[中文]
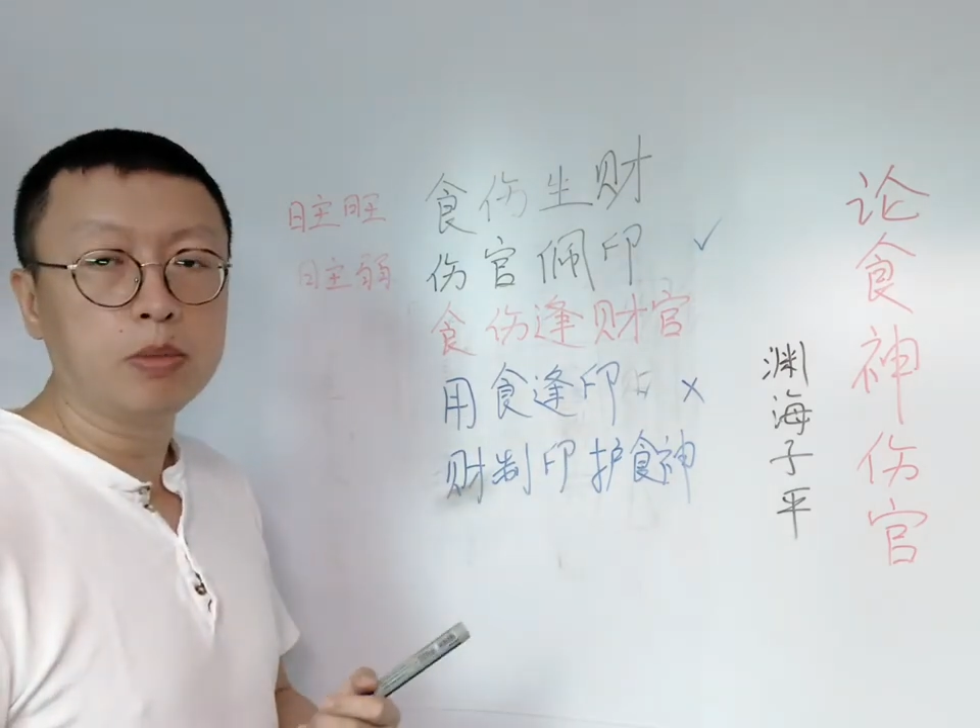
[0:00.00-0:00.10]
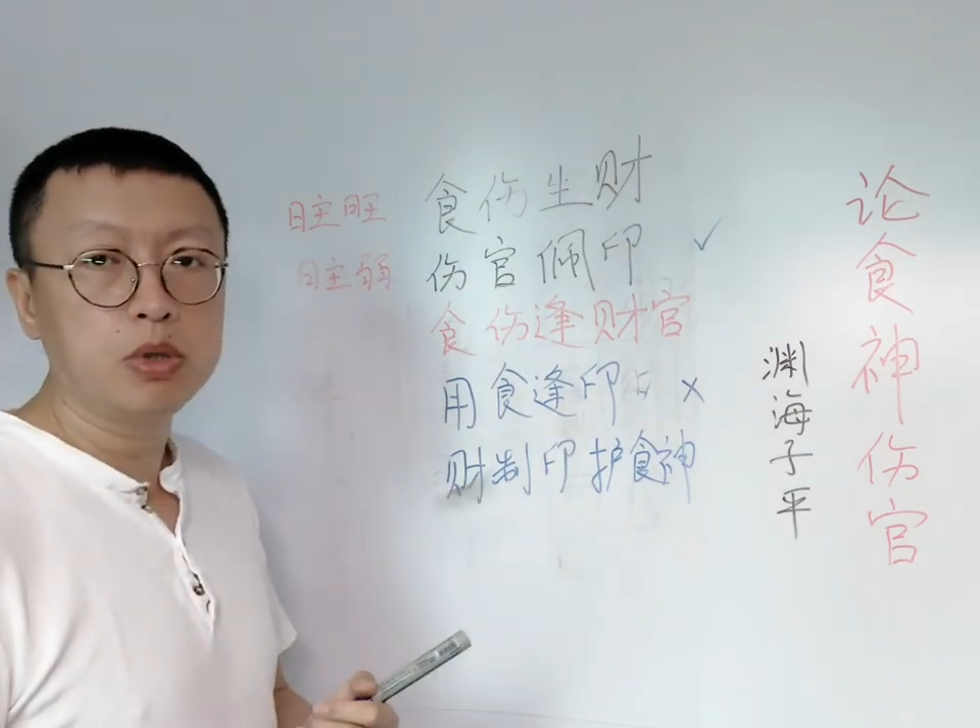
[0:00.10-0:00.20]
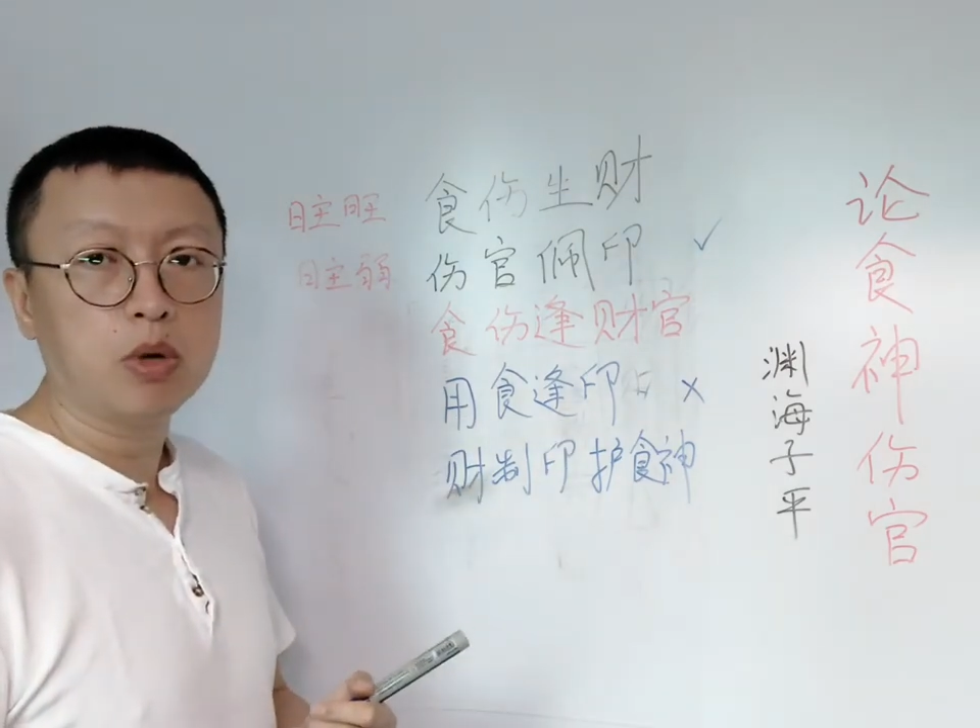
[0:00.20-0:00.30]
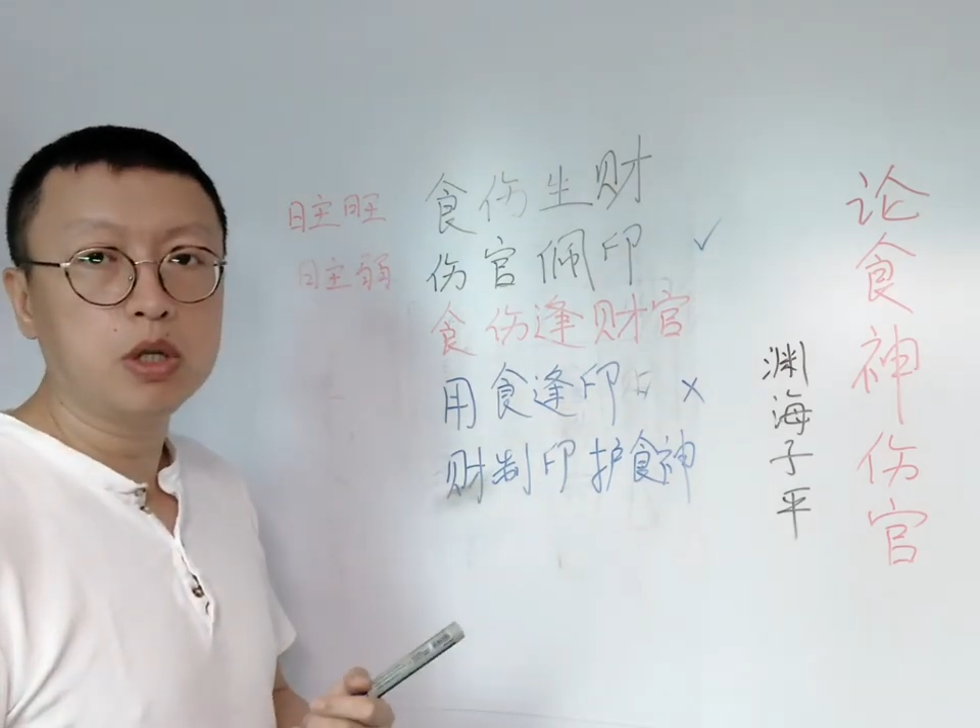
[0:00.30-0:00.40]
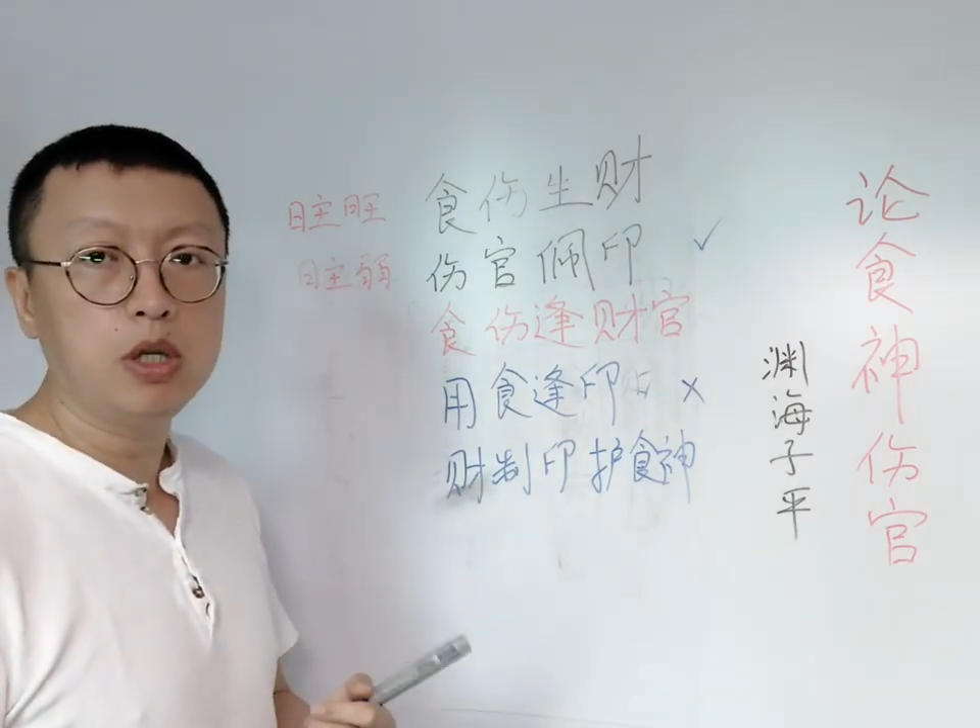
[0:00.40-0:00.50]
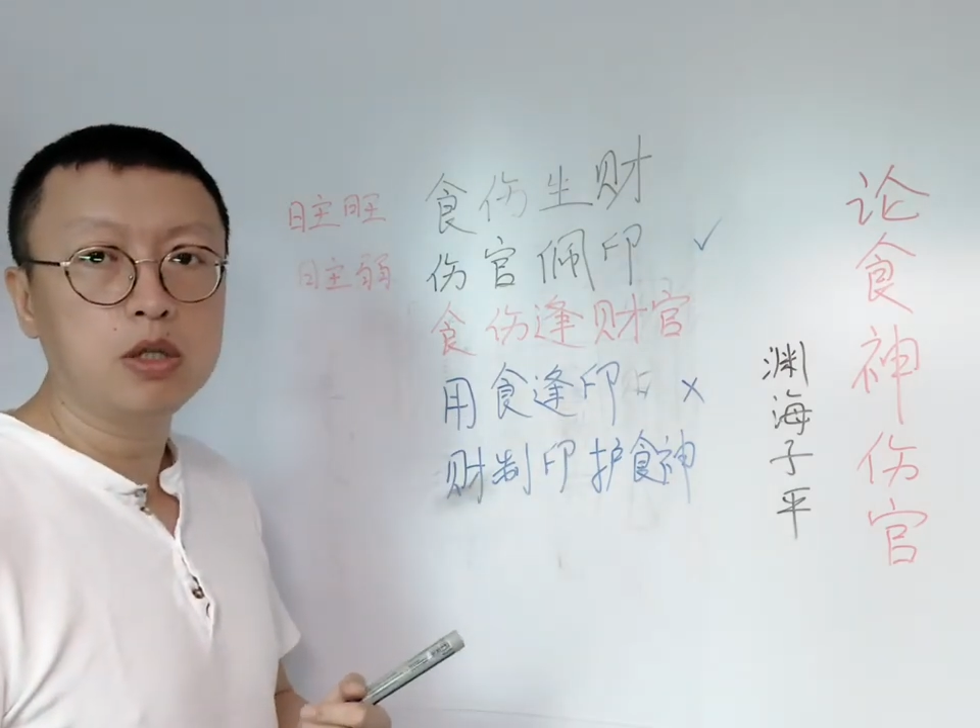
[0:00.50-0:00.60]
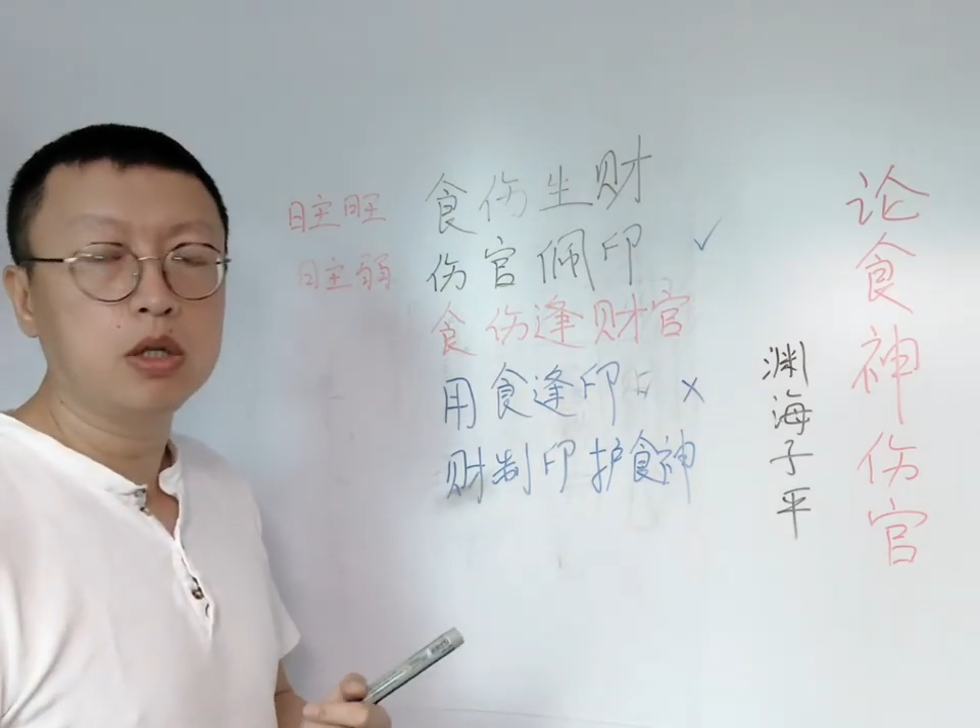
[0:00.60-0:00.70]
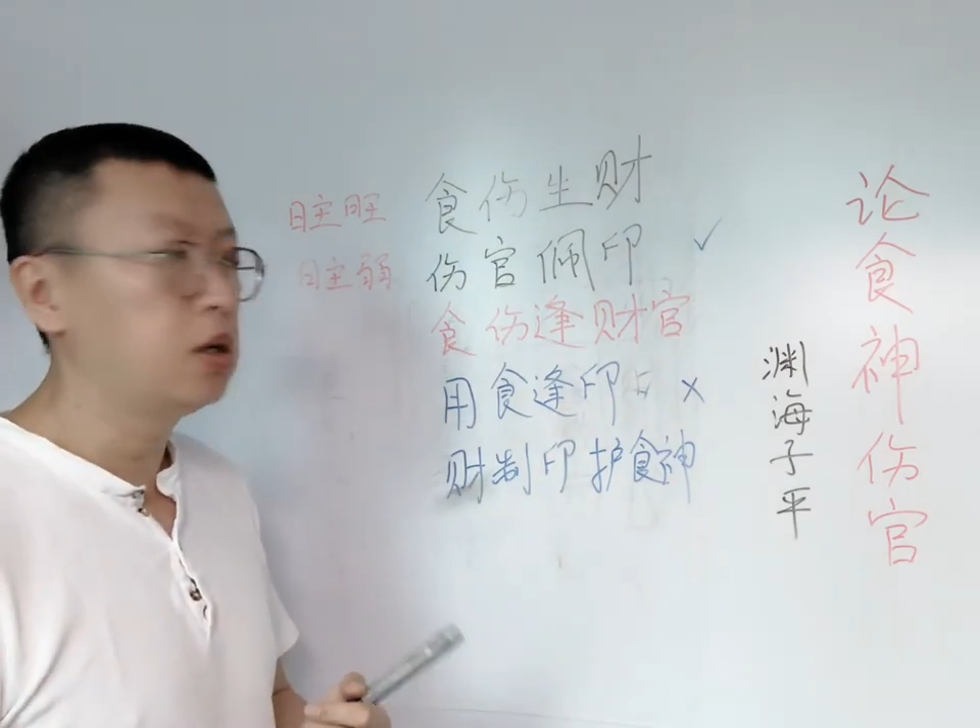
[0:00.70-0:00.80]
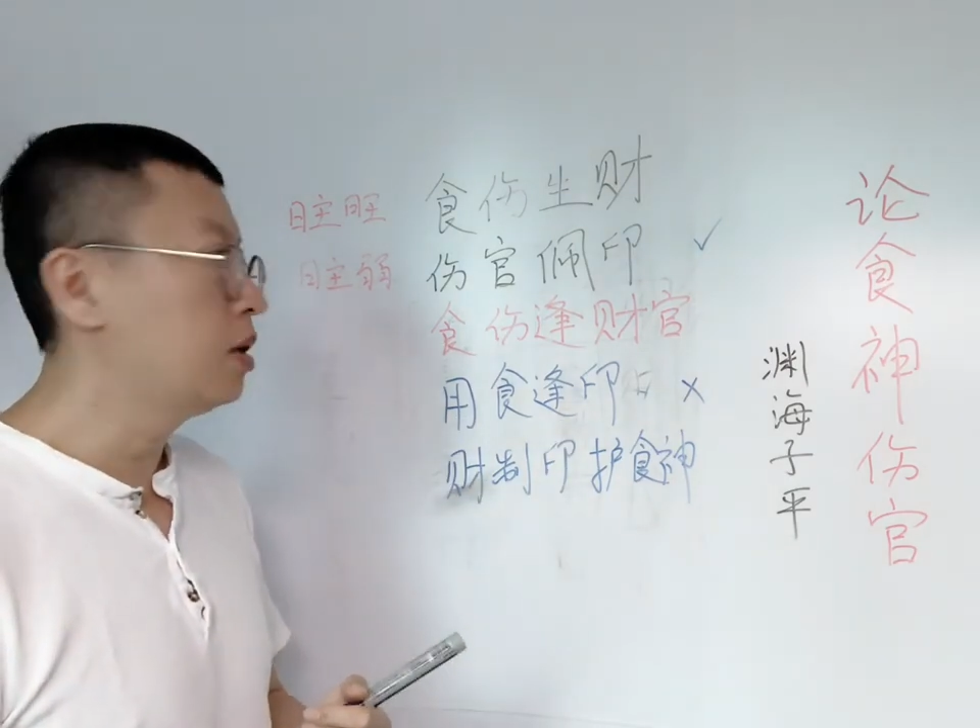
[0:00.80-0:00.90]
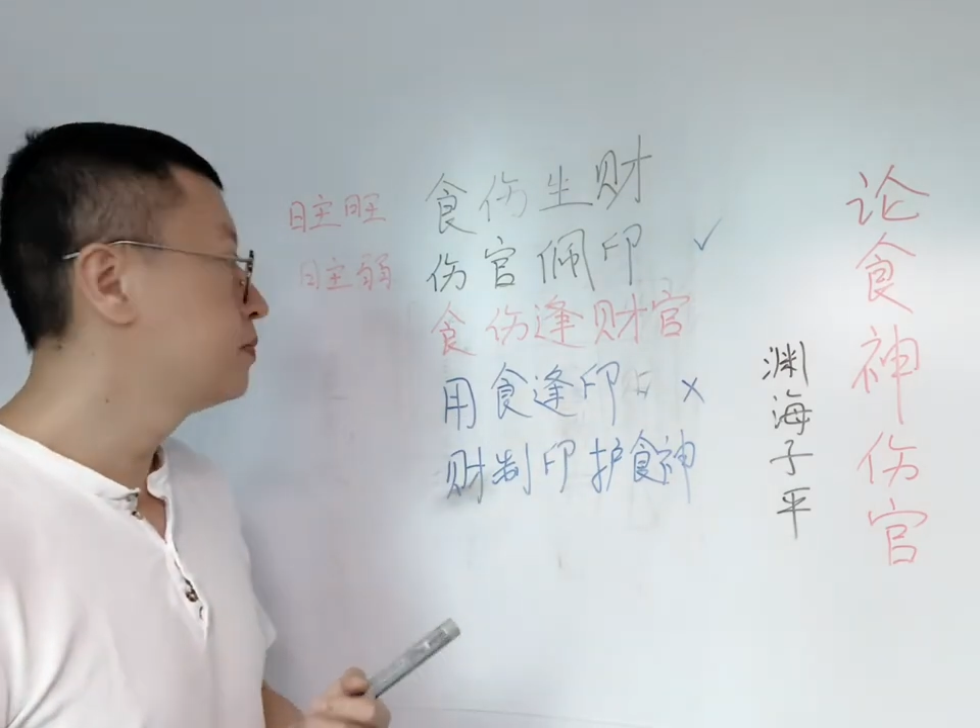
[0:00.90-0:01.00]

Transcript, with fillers: 喜欢这个印来制啊。